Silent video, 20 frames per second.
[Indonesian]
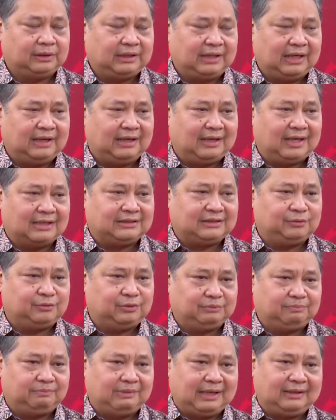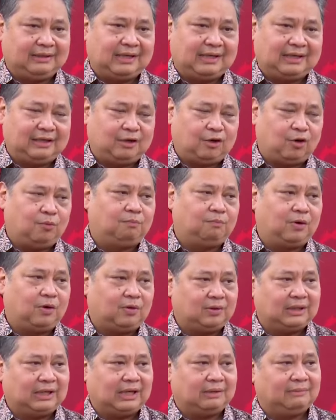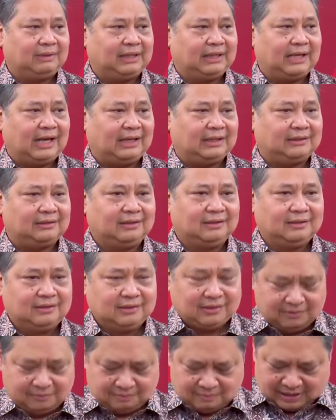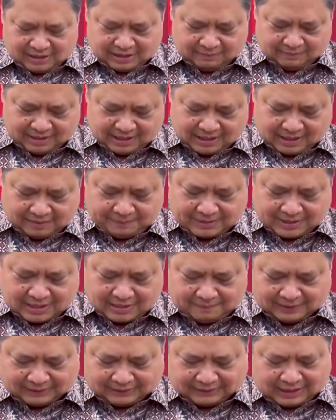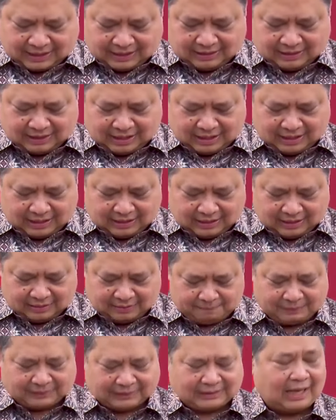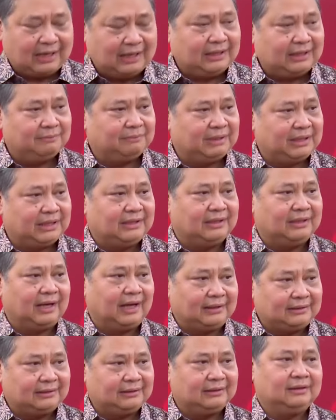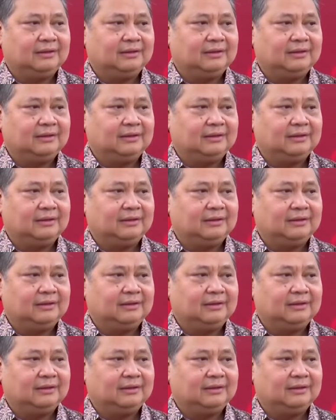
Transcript: delegasi World Bank dari Lombok dan melihat bagaimana pendapatan uh, petani meningkat